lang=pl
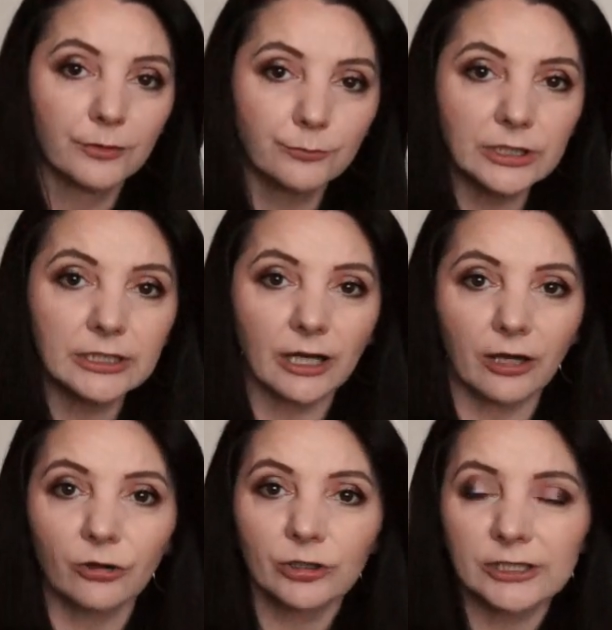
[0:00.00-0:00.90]

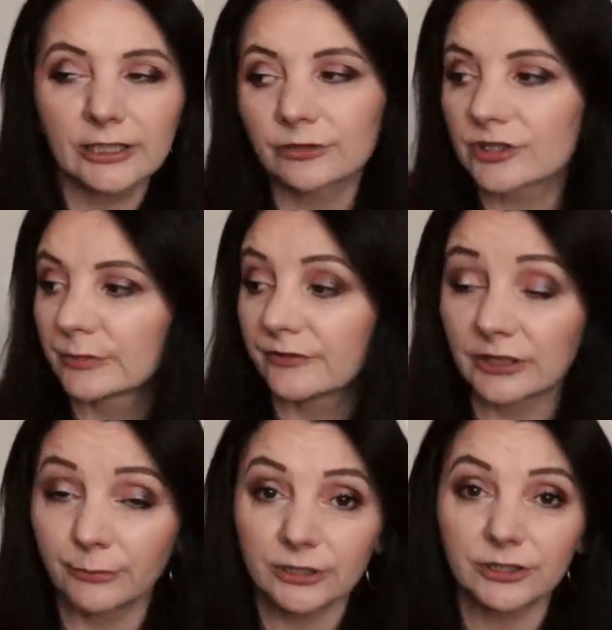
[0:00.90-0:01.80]
Mija, olejek do
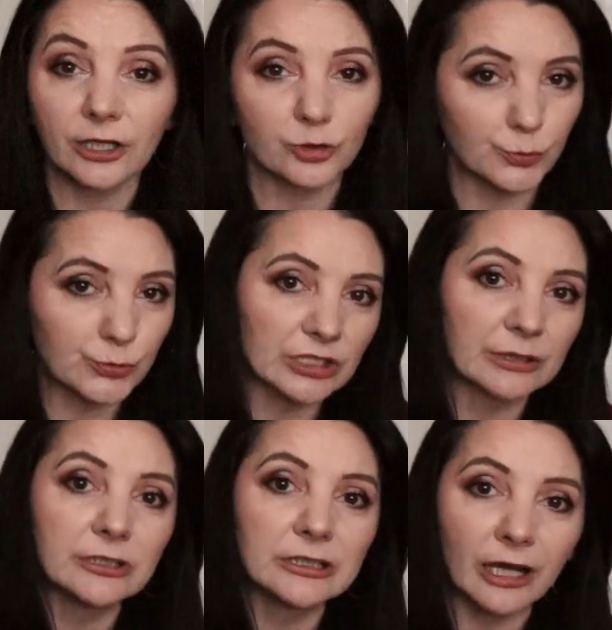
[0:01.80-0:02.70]
zmywania makijażu,
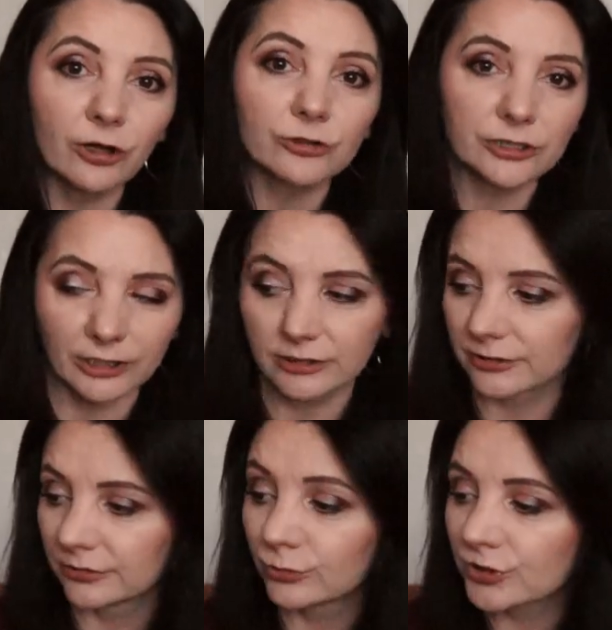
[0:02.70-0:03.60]
przynajmniej ja go
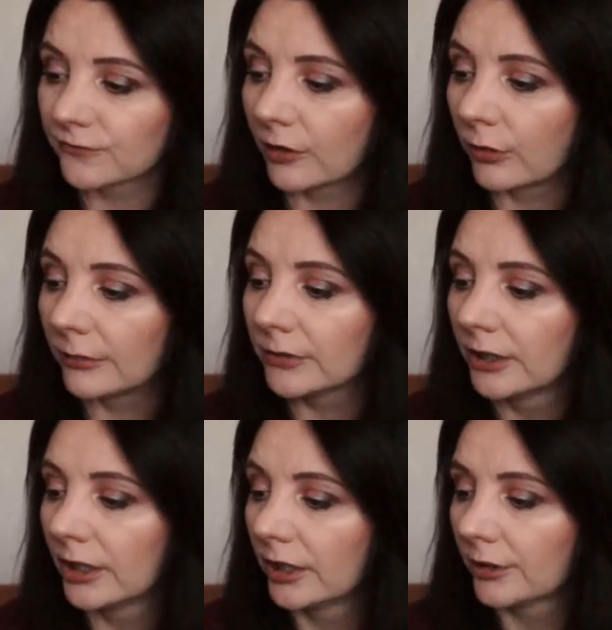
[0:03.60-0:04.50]
tak y, używałam,
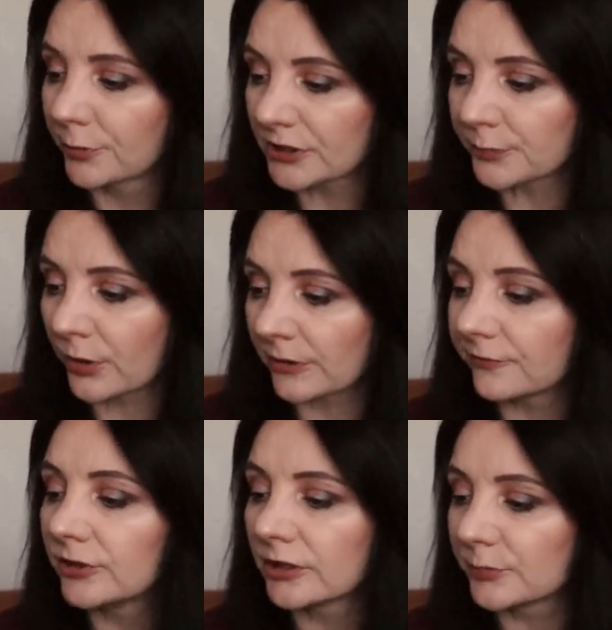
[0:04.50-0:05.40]
bez
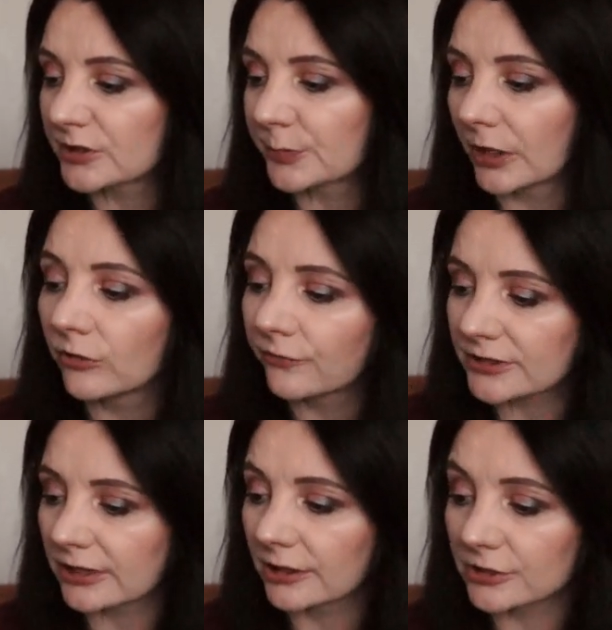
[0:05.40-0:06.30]
parafiny, bez pegów,
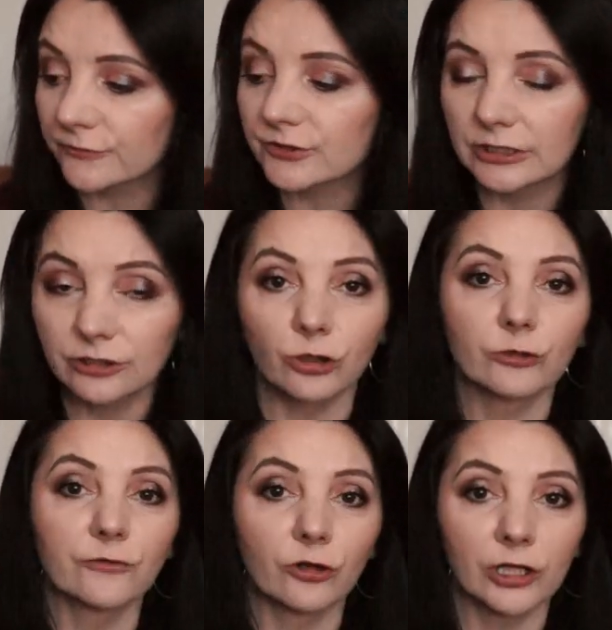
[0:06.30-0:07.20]
SLS-ów,
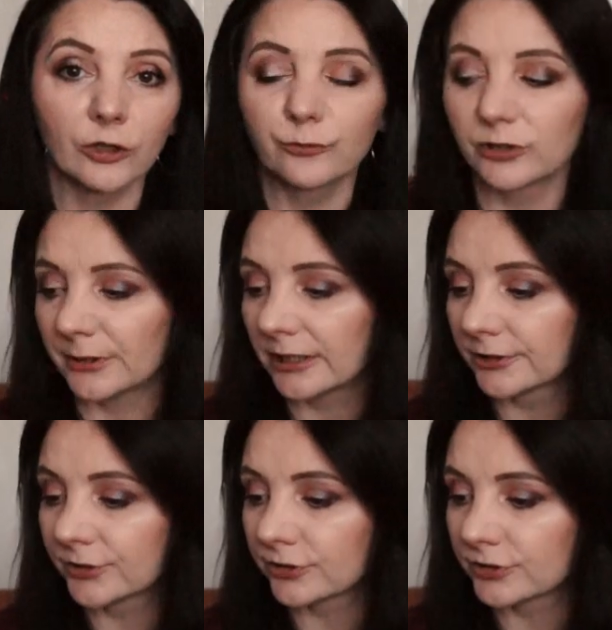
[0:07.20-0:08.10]
silikonów, olejów
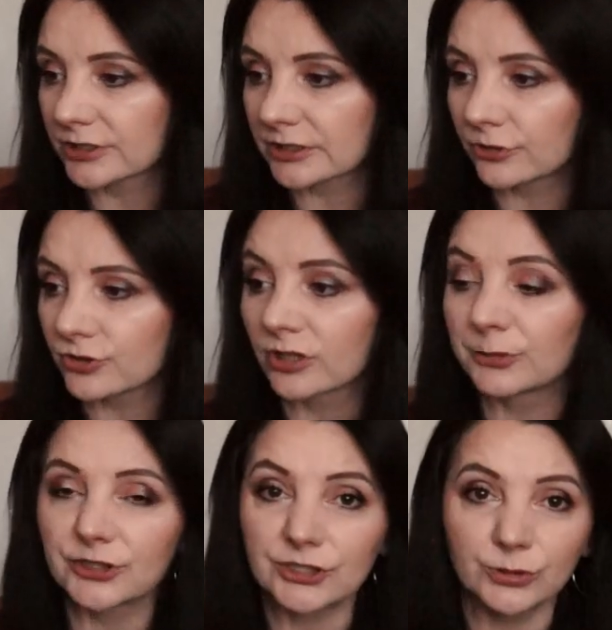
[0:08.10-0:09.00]
mineralnych,
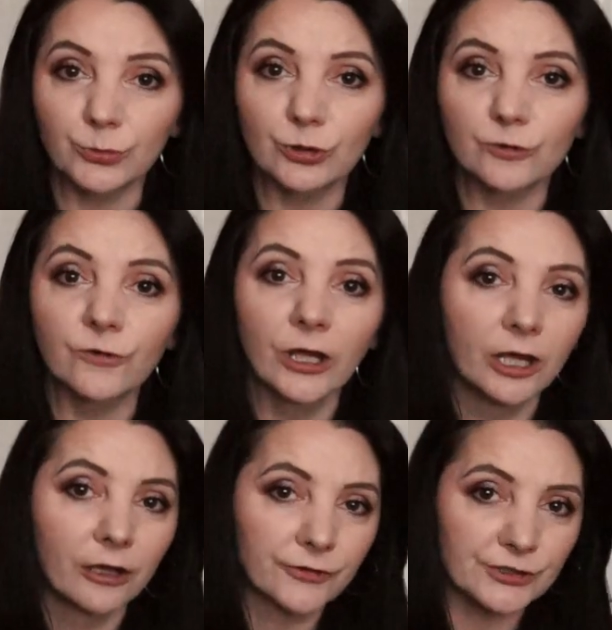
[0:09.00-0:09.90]
140 ml.
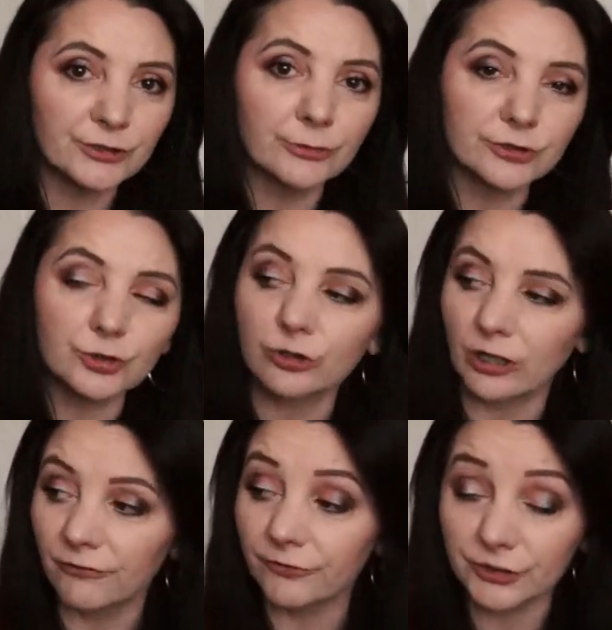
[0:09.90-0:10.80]
W każdym razie
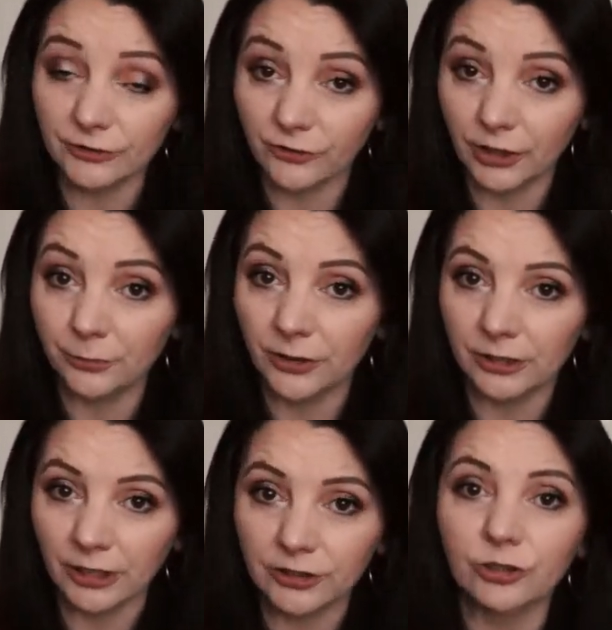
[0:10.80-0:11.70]
szukałam właśnie w
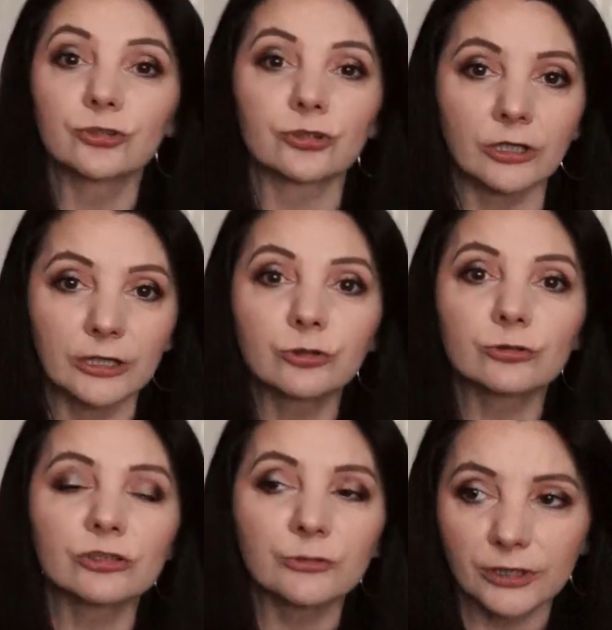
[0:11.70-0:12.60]
Hebe jakiegoś
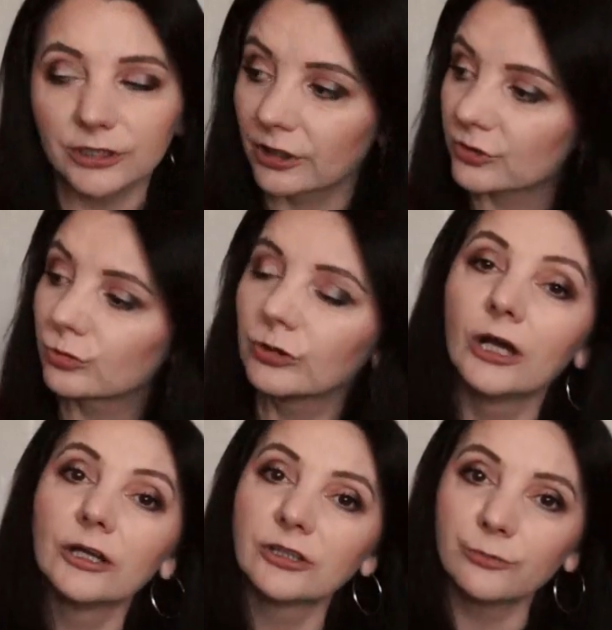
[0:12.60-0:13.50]
olejku do makijażu.
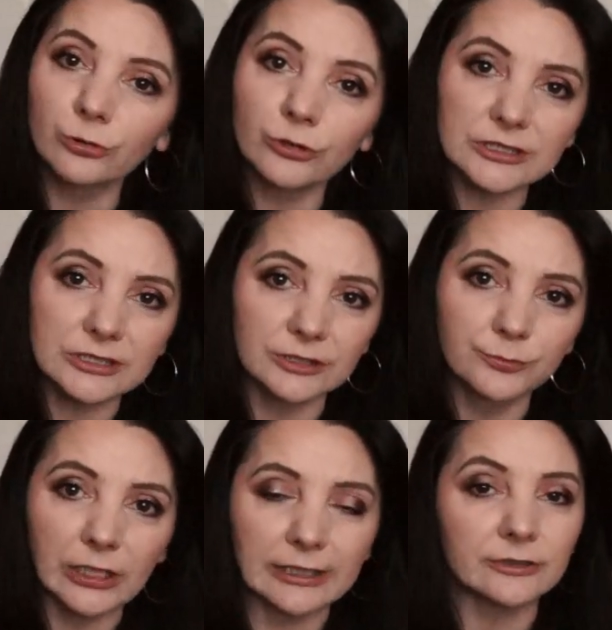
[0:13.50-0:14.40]
Nie było
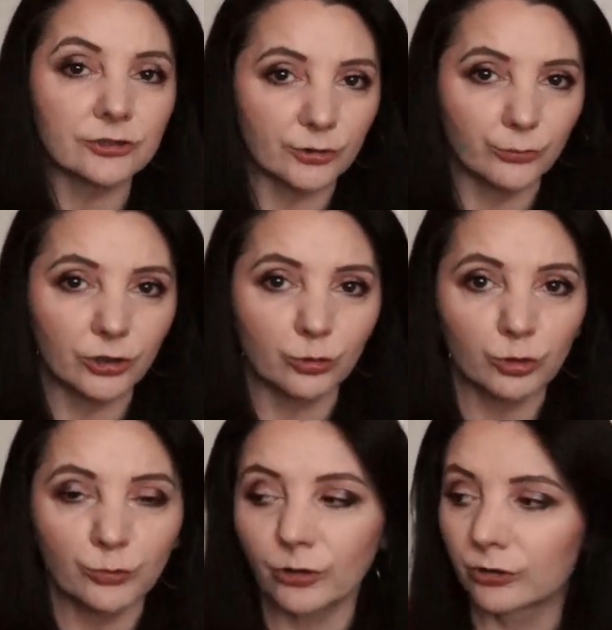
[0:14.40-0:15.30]
z Bielendy tych moich
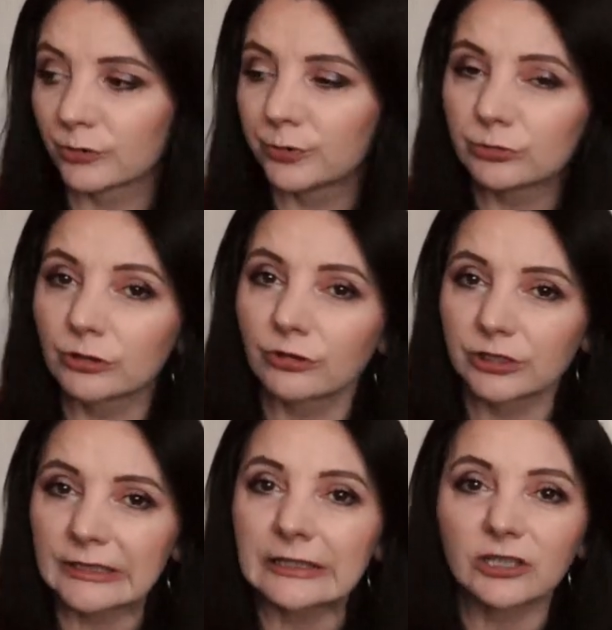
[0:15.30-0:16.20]
ulubionych, był tylko
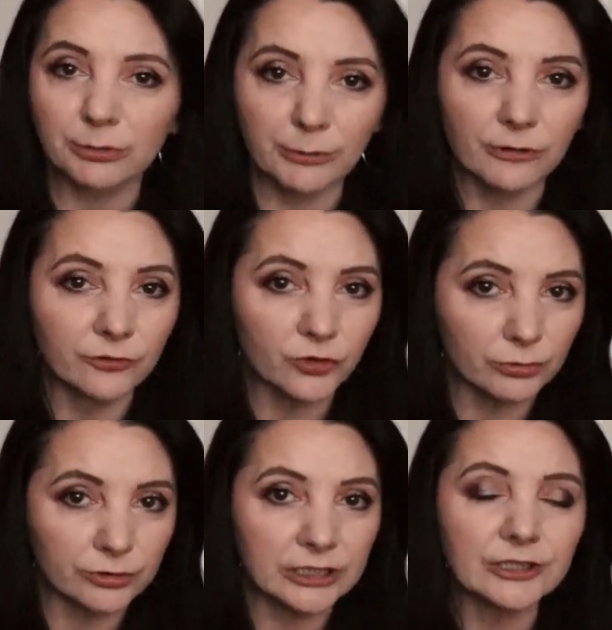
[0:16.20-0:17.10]
jeden kremowy,
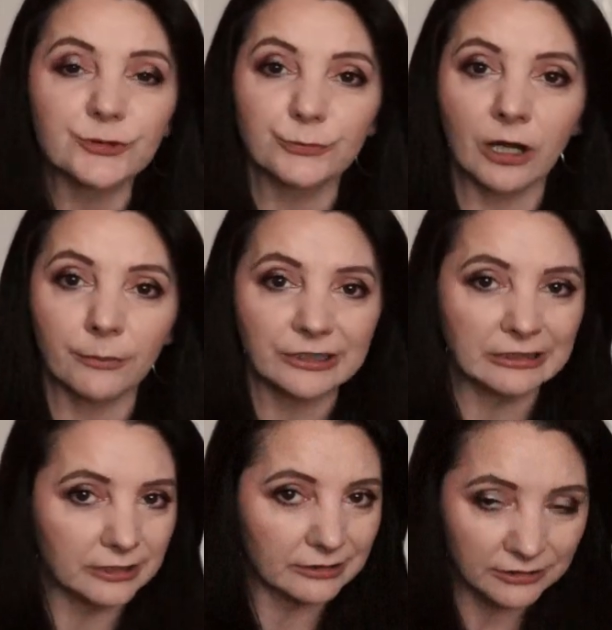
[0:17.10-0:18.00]
który kiedyś miałam
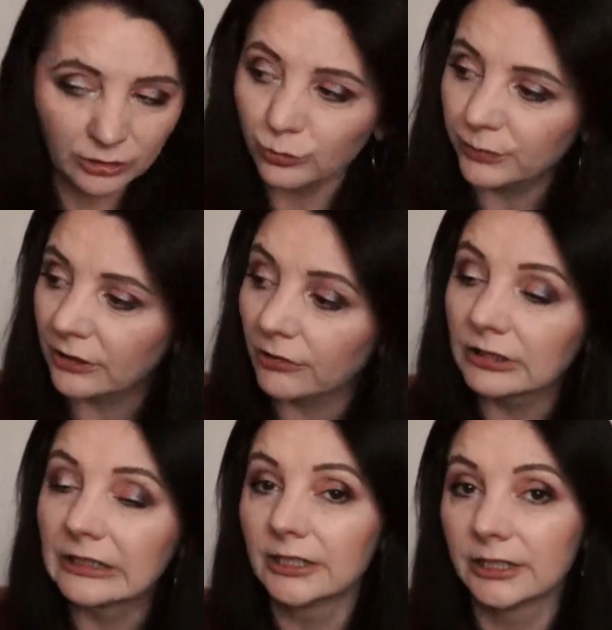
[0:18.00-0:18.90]
i nie lubię go.